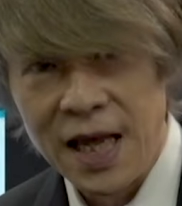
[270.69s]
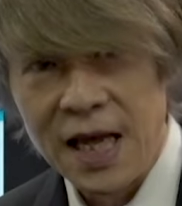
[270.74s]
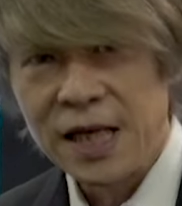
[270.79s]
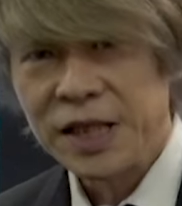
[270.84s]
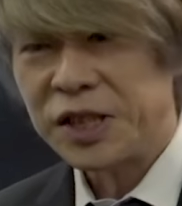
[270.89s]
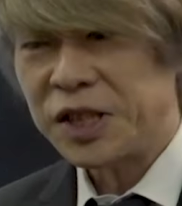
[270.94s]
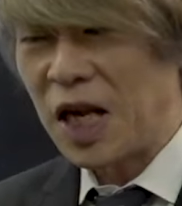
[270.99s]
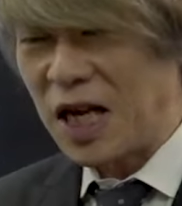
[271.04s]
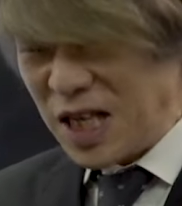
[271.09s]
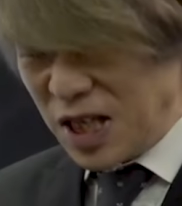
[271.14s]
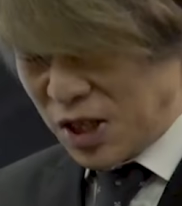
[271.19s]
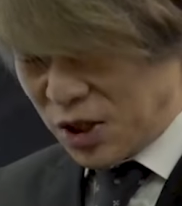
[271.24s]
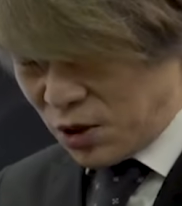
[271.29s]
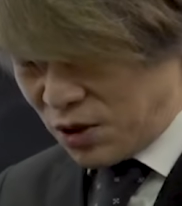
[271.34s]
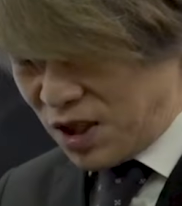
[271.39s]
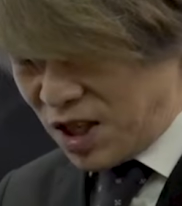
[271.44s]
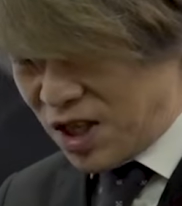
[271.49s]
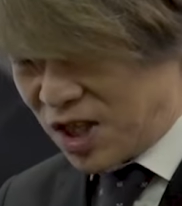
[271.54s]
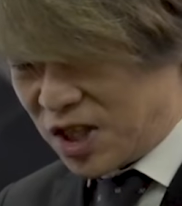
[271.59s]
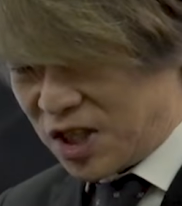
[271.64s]
最初
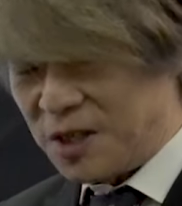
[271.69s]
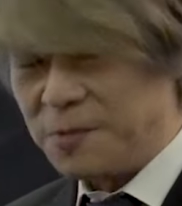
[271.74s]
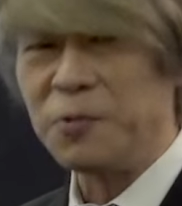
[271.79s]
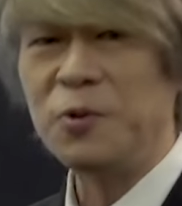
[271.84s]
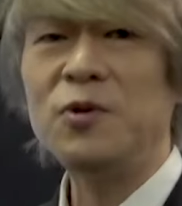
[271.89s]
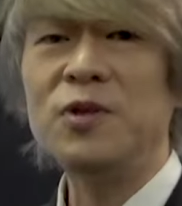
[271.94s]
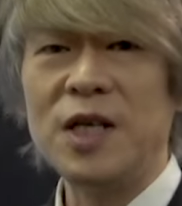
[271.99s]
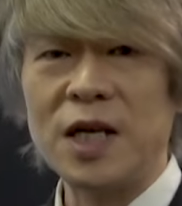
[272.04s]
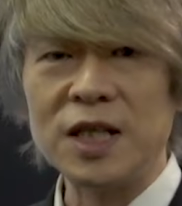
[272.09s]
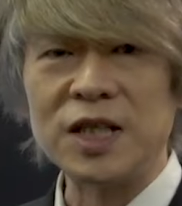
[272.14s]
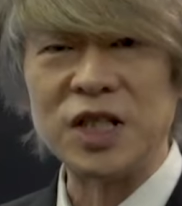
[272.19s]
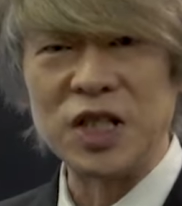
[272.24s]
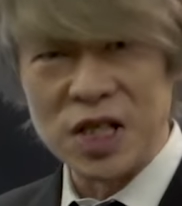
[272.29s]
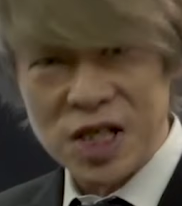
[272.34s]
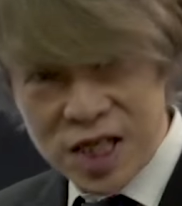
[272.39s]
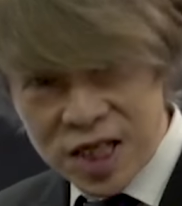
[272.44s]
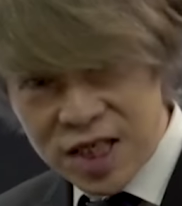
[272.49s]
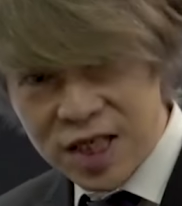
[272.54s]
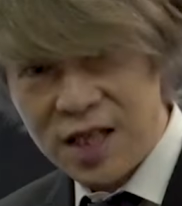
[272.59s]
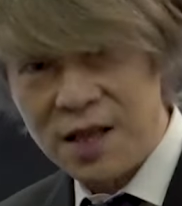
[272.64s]
に自分で、自
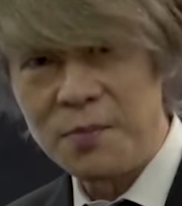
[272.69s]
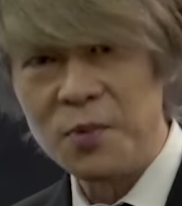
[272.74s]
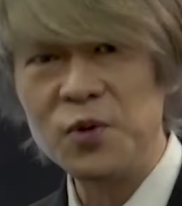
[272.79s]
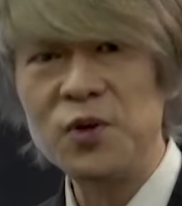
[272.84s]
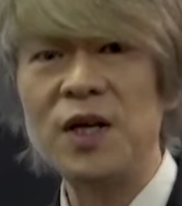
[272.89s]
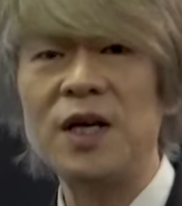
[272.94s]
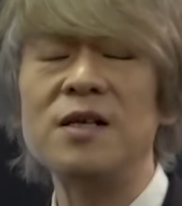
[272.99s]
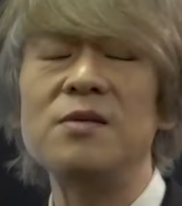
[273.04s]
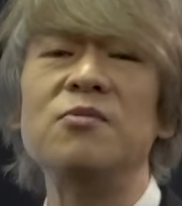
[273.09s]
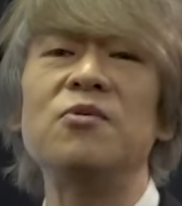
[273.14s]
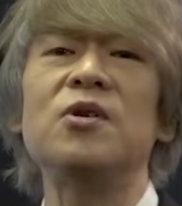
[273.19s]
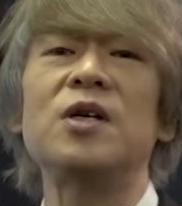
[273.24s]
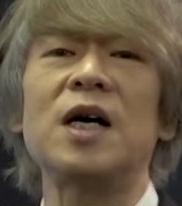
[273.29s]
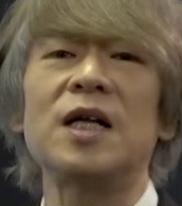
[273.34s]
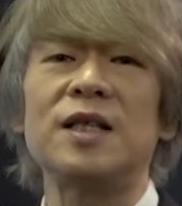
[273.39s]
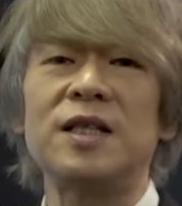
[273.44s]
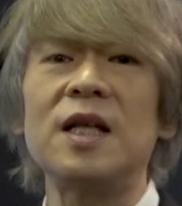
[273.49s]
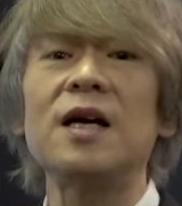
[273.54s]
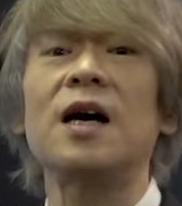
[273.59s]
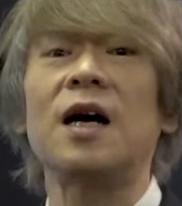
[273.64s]
力で問題に向
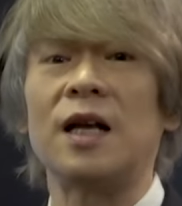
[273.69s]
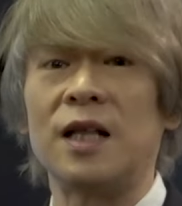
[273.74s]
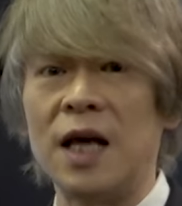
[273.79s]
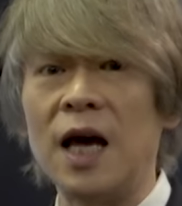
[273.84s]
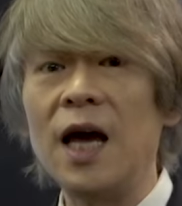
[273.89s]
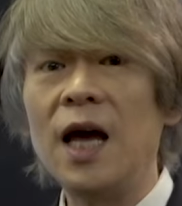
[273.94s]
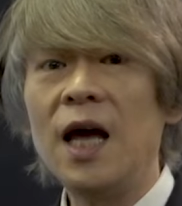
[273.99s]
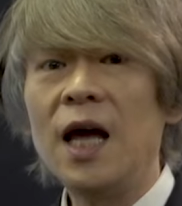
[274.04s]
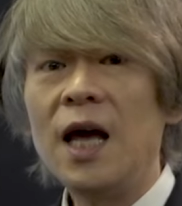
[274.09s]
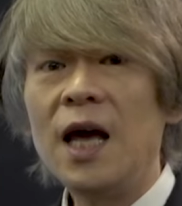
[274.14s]
かってからね、